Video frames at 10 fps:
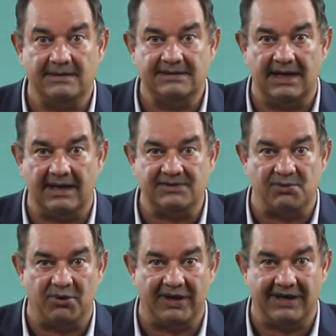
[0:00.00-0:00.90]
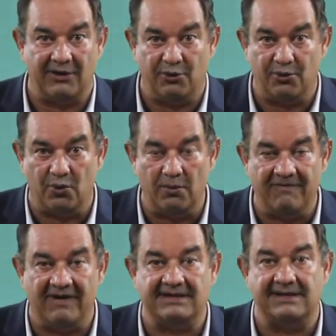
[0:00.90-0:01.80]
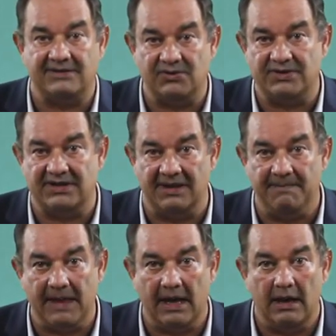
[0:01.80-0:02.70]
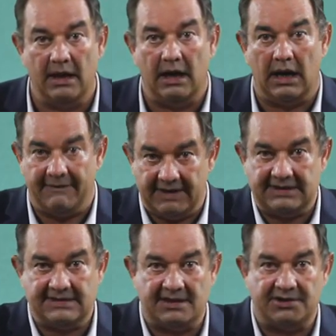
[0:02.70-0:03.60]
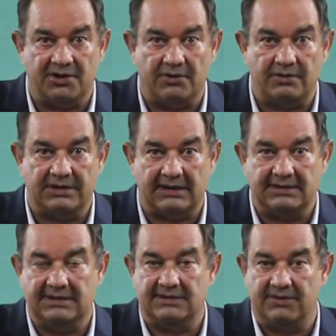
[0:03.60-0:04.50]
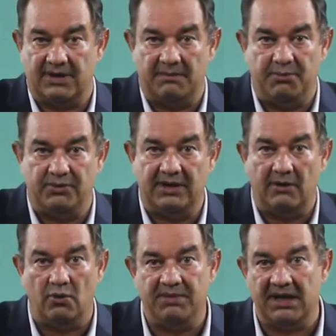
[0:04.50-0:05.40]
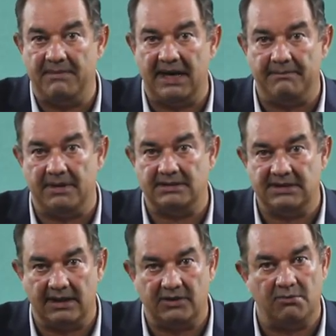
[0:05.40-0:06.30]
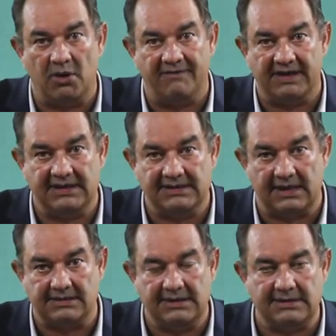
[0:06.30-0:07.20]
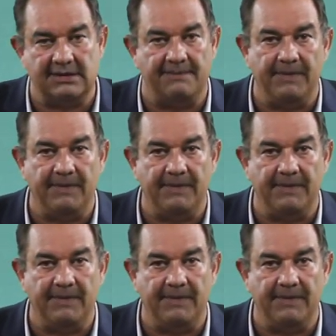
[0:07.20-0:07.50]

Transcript: C'est la raison pour laquelle le groupe va s'associer avec des agents d'artistes réputés ou bien même directement avec des artistes